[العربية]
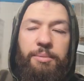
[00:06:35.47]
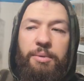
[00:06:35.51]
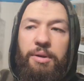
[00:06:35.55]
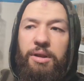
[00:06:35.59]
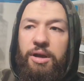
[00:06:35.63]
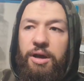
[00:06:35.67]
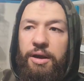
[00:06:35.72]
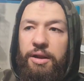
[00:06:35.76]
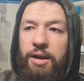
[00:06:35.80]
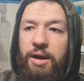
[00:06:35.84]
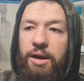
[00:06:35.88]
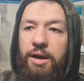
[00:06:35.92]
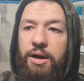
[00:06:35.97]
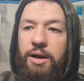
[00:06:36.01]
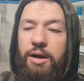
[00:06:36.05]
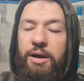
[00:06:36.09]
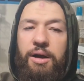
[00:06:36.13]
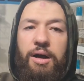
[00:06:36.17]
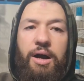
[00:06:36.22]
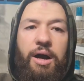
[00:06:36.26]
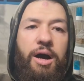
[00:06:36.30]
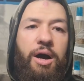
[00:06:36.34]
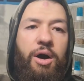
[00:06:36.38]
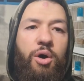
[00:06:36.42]

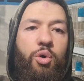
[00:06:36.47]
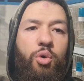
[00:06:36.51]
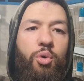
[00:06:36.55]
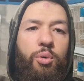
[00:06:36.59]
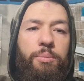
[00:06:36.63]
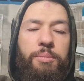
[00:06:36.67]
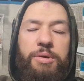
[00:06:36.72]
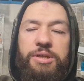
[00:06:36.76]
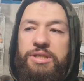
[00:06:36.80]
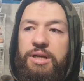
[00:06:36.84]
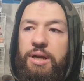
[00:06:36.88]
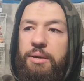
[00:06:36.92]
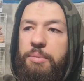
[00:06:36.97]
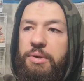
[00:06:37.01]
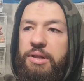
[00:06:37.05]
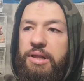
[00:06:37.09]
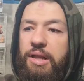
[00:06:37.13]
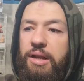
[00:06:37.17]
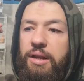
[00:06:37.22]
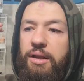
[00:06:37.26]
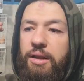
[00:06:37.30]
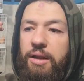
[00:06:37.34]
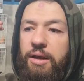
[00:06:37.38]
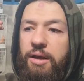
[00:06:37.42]
بالقناه او مثلا
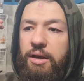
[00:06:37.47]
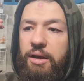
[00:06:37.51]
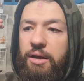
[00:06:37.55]
مثل